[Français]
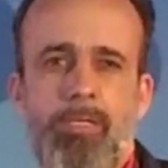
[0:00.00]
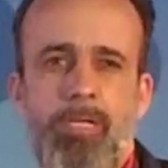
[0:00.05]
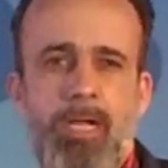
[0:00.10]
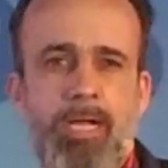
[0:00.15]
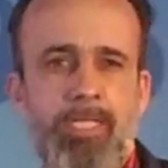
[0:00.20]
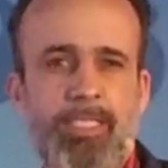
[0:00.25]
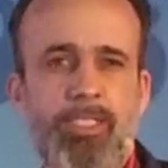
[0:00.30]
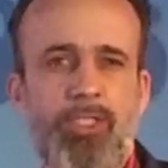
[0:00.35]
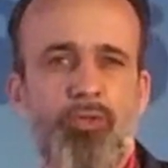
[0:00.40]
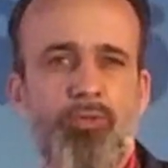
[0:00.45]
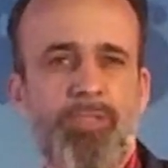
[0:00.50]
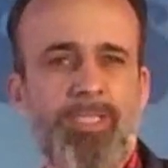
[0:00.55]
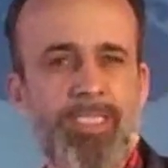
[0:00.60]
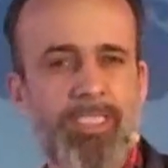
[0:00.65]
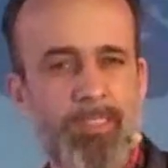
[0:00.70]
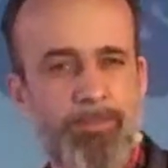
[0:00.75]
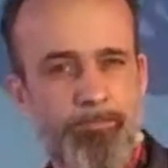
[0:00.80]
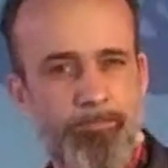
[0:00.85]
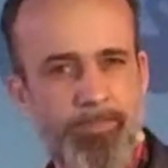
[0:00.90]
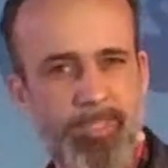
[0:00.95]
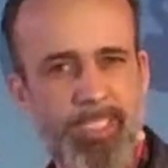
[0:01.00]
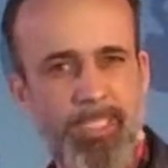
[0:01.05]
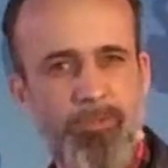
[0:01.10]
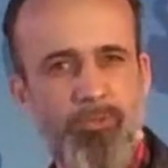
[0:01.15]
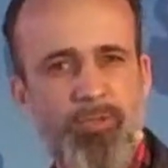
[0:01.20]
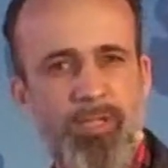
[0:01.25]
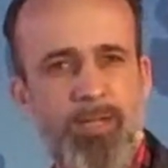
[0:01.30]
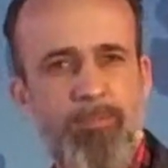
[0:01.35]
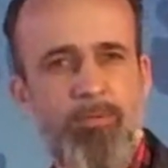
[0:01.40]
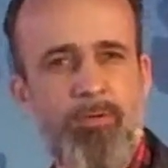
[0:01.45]
à des choses qui
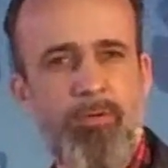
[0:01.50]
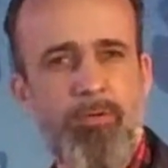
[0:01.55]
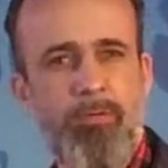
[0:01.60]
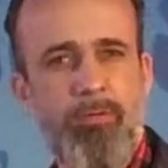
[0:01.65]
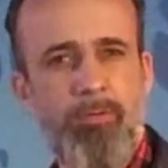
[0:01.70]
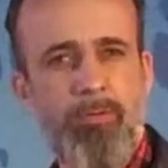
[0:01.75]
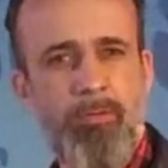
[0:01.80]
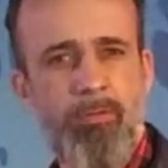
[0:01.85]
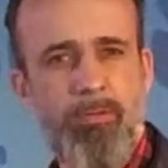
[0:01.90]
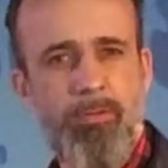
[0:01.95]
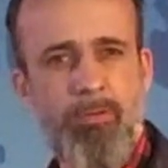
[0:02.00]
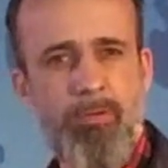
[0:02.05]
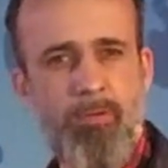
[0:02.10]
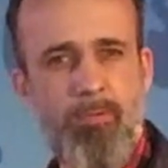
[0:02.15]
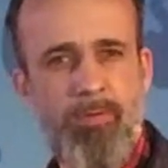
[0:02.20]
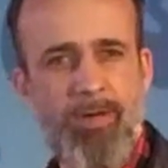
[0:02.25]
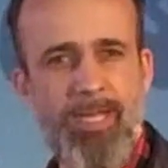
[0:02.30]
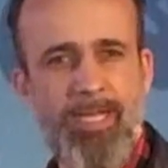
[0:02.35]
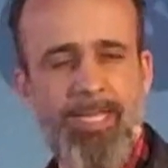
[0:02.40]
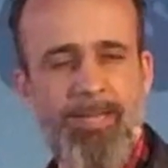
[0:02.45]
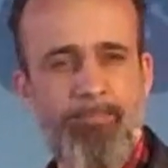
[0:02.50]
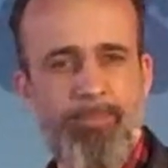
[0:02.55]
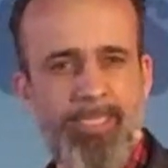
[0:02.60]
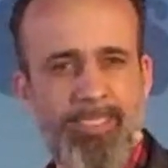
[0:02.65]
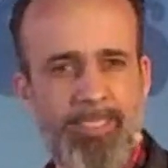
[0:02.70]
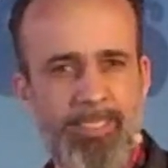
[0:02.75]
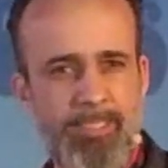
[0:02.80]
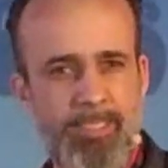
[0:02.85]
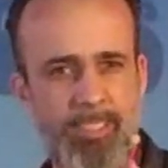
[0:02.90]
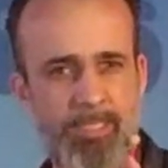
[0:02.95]
spirituellement ont la
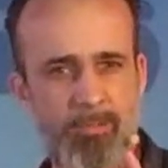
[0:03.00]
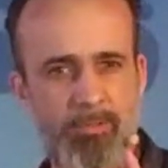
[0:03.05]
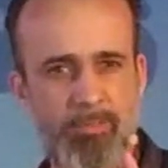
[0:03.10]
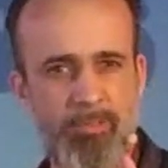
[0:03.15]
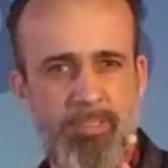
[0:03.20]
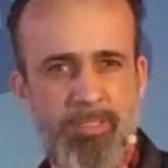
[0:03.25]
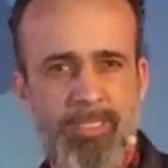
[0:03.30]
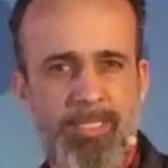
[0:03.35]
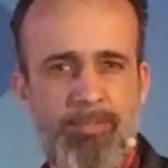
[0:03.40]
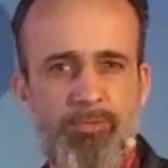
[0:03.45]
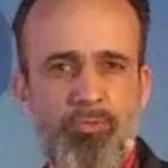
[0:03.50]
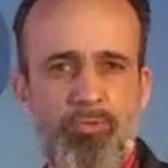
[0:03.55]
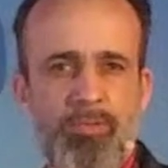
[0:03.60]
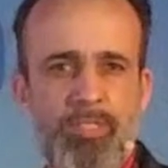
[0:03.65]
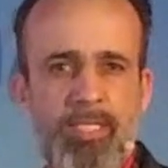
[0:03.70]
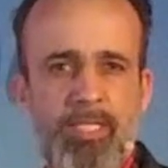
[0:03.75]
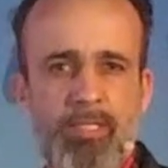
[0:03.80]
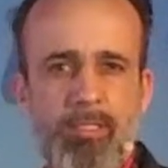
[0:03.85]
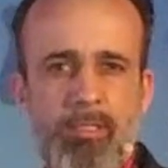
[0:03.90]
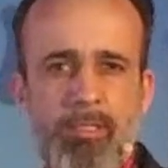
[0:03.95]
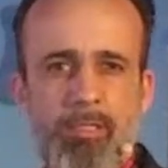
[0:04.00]
capacité de le détourner